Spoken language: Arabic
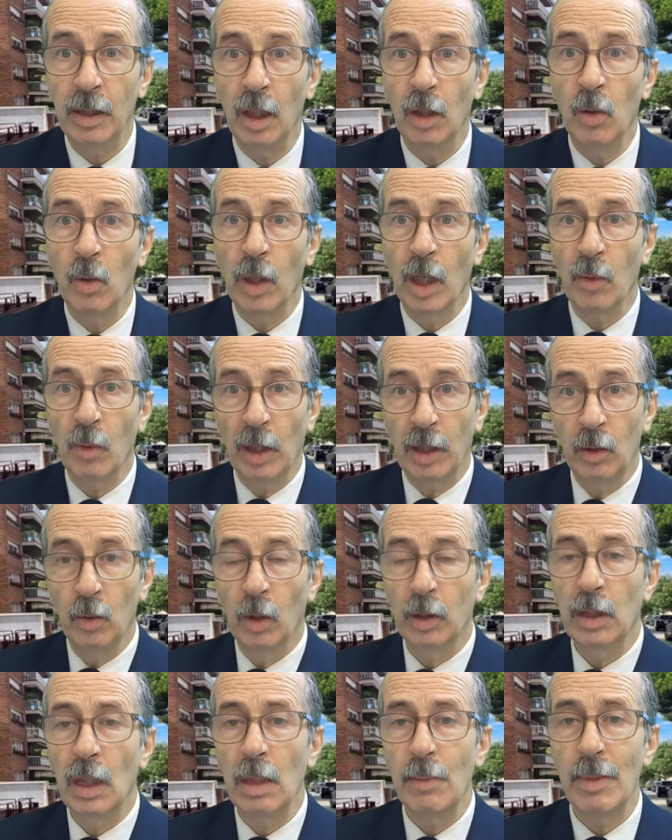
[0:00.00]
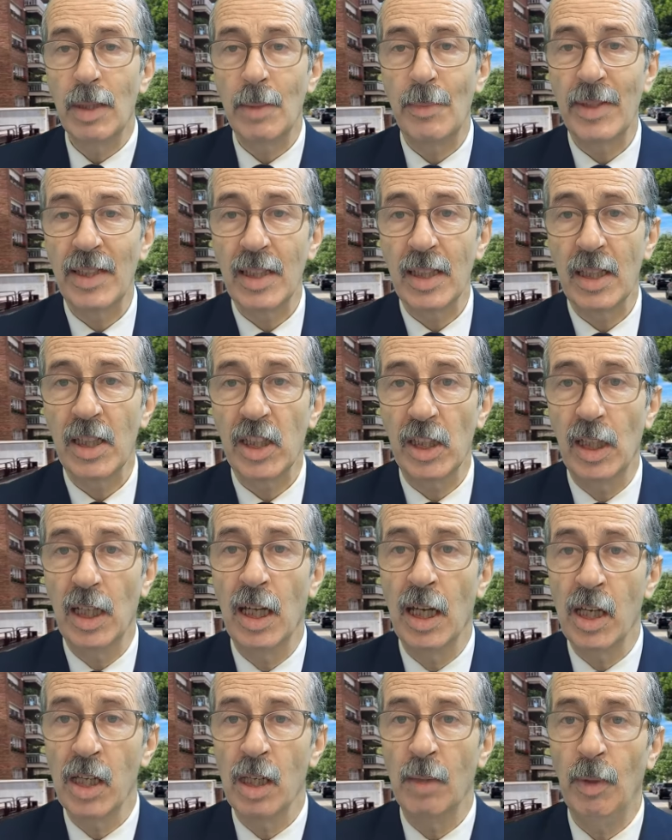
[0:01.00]
انه كاين واحد النقطه اللي مازال ما سلطش
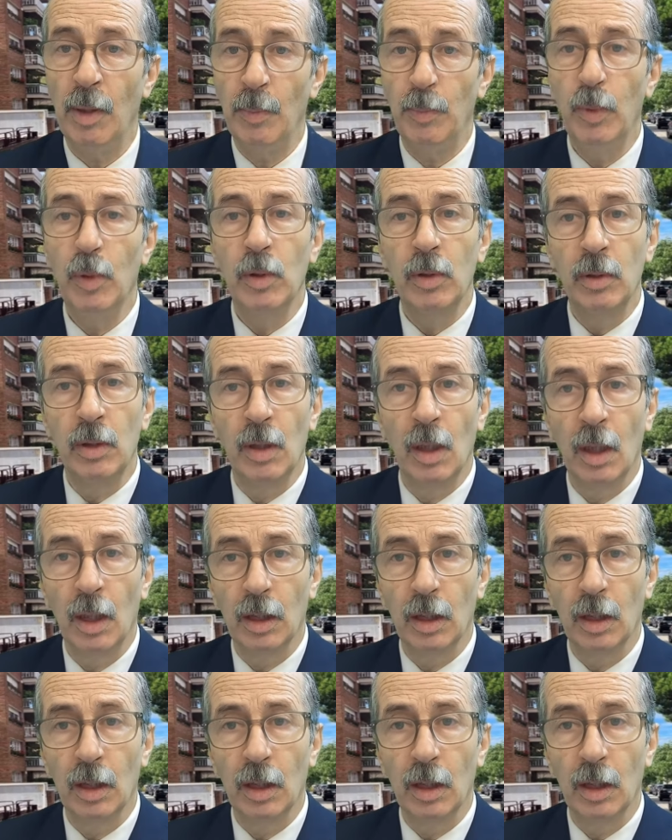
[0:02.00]
عليها هشام عبود